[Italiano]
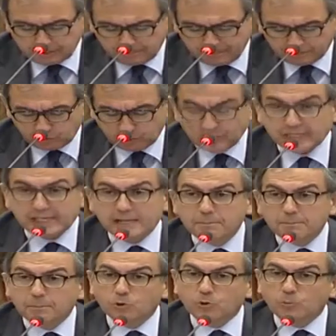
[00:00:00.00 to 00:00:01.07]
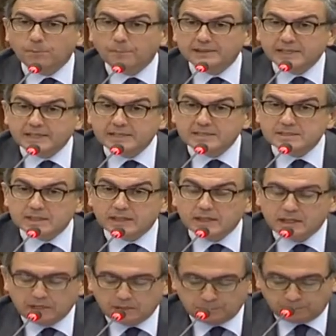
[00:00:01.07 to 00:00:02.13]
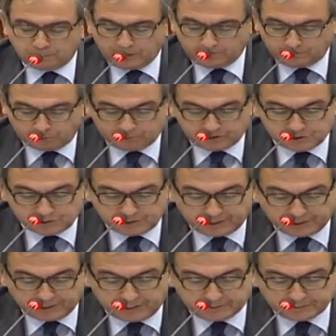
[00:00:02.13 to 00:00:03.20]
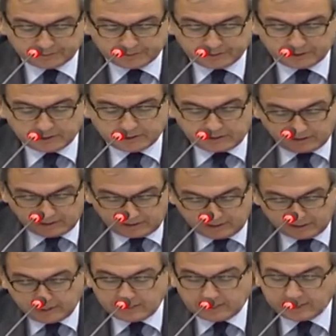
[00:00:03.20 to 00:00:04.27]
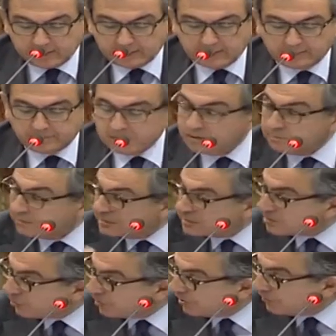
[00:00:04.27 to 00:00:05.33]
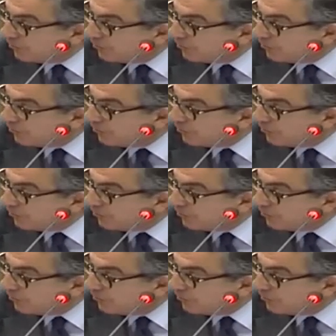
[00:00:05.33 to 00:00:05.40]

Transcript: mettono in campo competenza e professionalità l'INAIL, il Ministero del